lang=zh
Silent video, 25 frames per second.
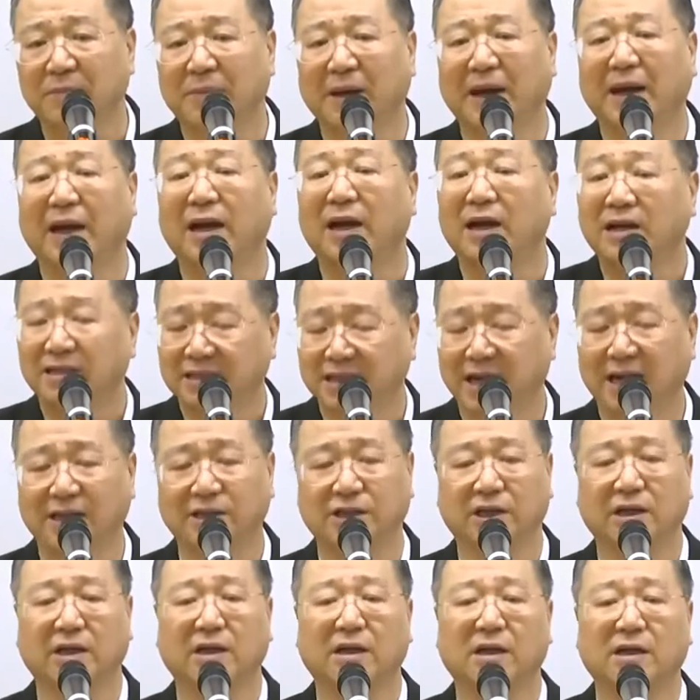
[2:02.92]
白了，加
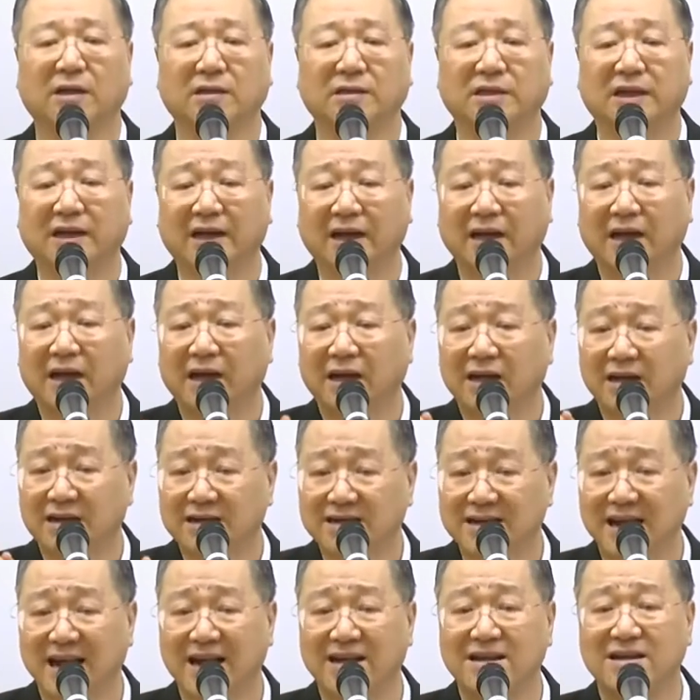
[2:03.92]
紧。这个
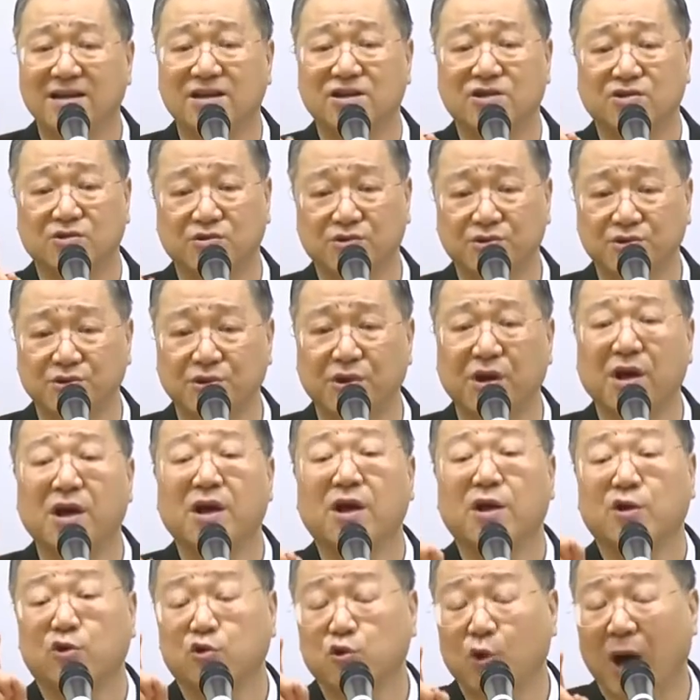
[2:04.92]
人属于
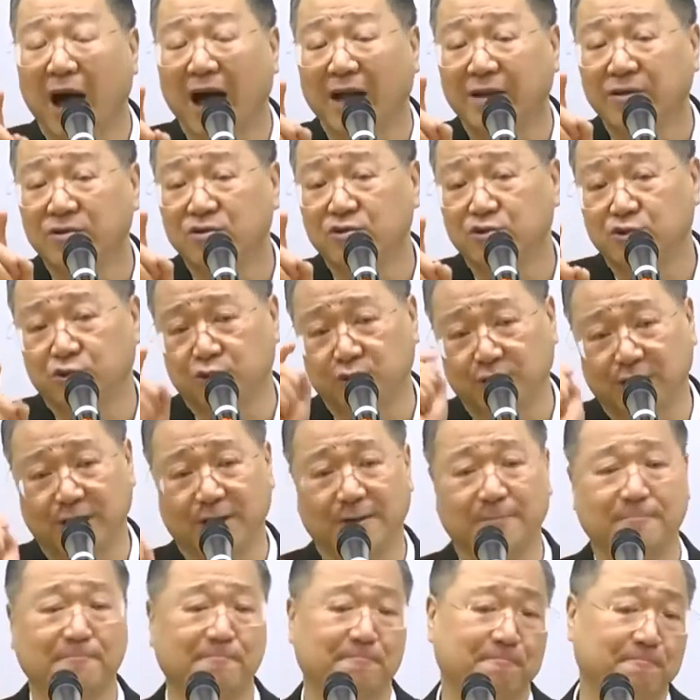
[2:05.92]
圆觉，
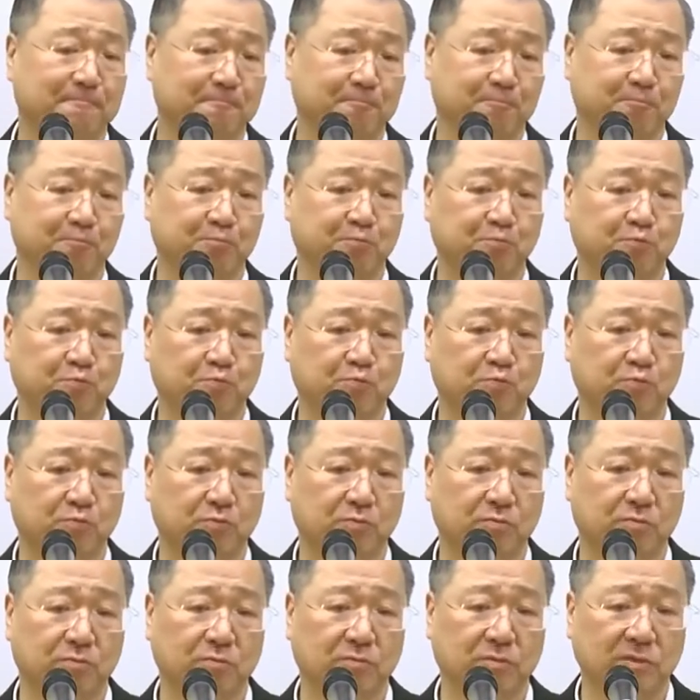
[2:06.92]

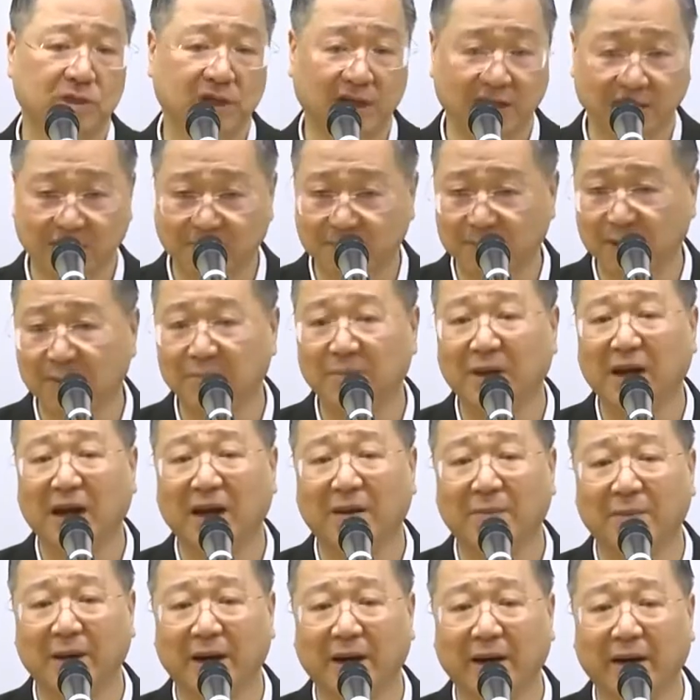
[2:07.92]
现在明白
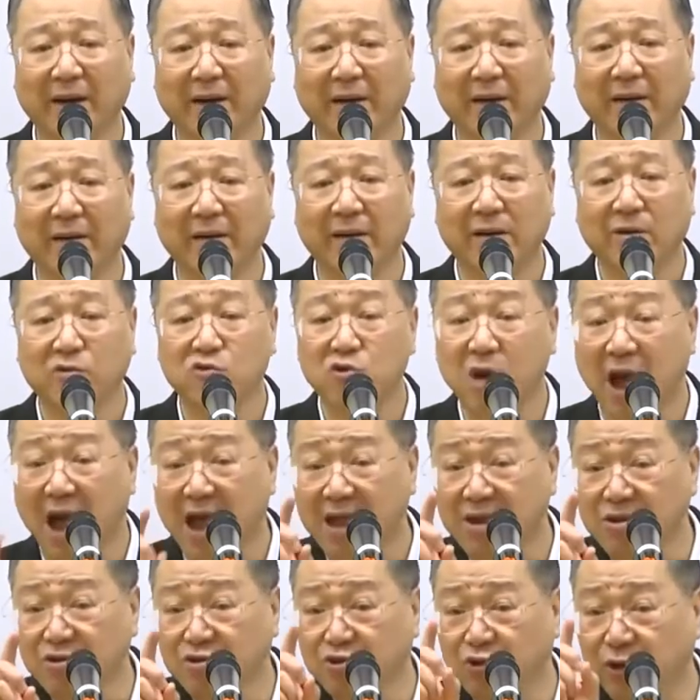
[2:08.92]
了吗？
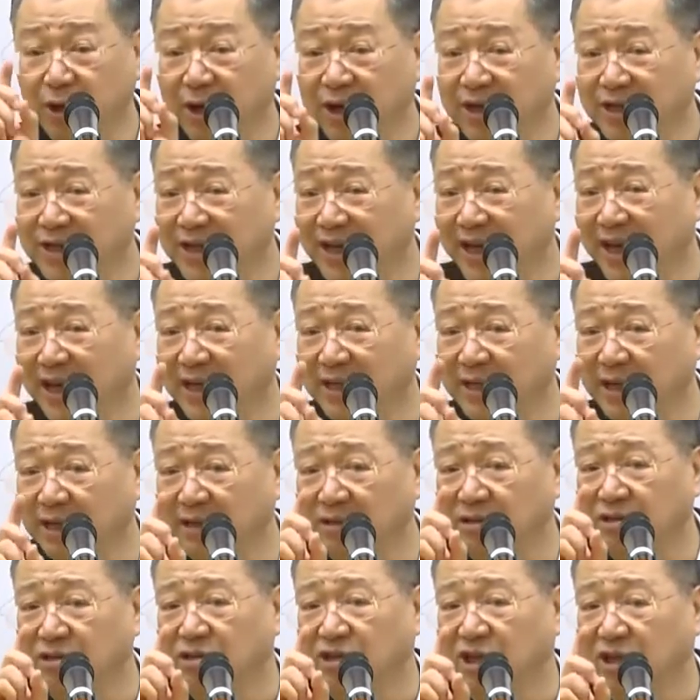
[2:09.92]
圆觉也
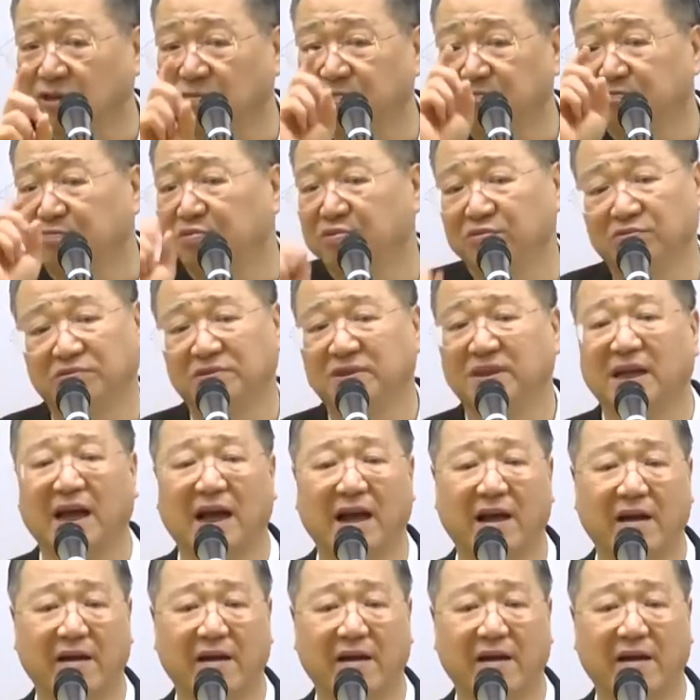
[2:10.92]
能成菩萨，